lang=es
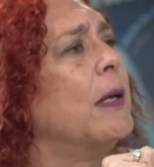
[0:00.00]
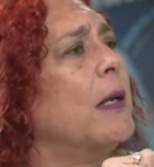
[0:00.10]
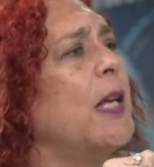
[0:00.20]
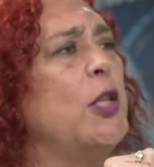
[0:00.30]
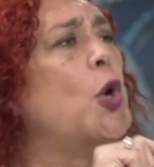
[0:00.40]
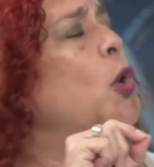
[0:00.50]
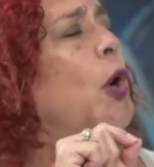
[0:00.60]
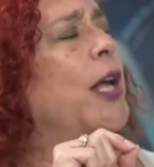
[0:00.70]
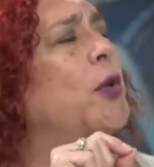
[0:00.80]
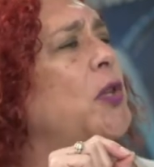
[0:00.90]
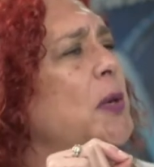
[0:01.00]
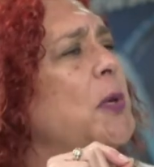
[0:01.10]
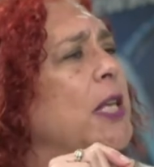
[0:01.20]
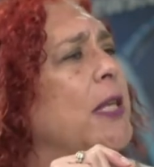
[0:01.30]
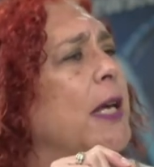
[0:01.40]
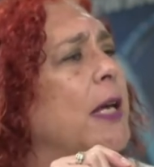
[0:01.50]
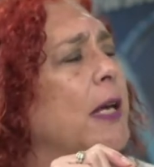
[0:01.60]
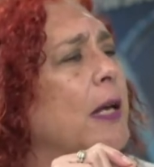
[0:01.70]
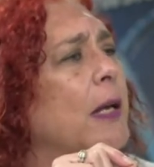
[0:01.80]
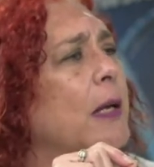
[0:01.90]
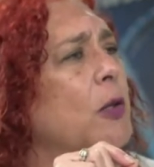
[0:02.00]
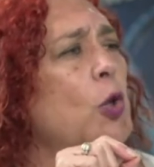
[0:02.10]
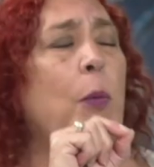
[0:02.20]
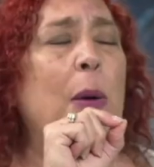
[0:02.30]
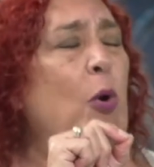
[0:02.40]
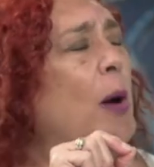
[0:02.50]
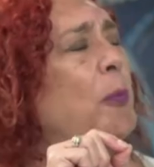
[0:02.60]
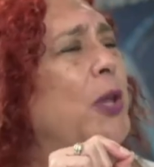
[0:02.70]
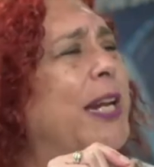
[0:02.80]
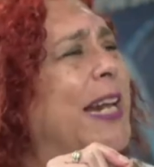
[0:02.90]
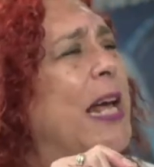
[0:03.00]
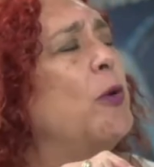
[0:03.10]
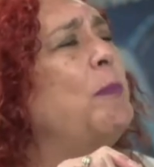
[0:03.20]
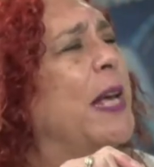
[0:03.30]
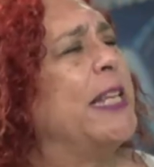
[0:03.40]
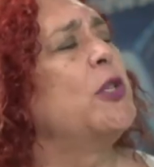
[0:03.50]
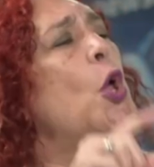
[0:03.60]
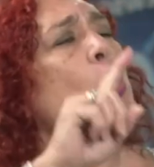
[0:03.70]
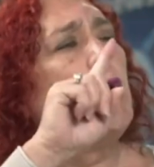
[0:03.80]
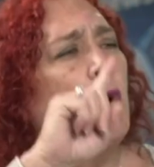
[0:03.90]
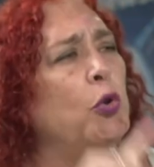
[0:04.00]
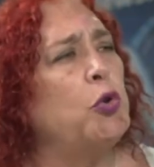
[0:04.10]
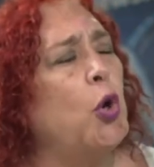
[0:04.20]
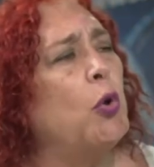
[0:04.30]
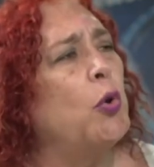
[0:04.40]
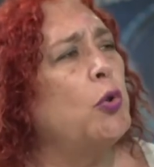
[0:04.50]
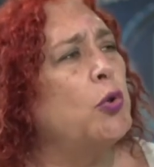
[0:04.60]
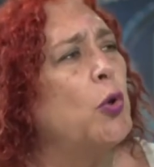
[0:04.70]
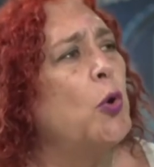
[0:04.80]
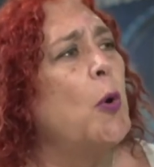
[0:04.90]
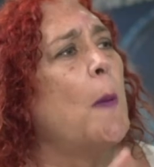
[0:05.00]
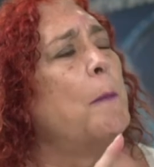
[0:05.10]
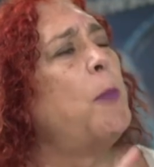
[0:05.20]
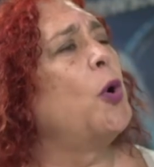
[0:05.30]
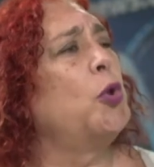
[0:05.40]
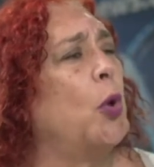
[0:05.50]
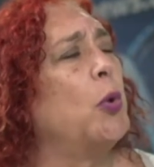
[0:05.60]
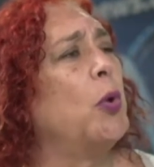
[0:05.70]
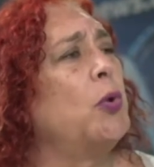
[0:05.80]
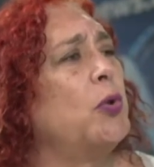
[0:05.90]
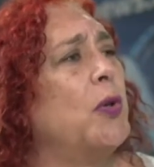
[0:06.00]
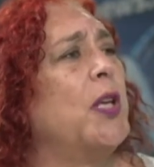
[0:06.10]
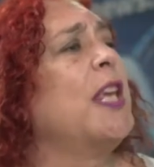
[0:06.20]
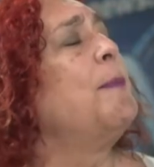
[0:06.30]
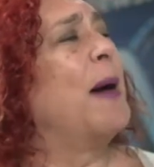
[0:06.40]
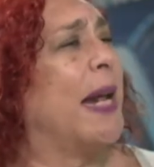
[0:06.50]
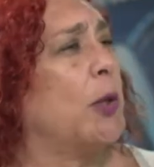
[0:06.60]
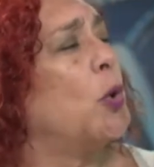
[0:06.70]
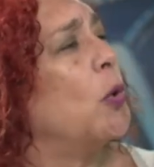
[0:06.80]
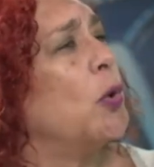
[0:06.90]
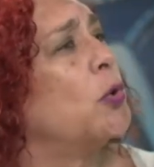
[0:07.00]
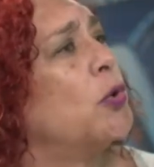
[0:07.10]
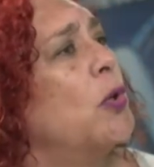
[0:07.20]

y no lo que nos divide, no vamos a poder crear un país con todos, por todos y para todos.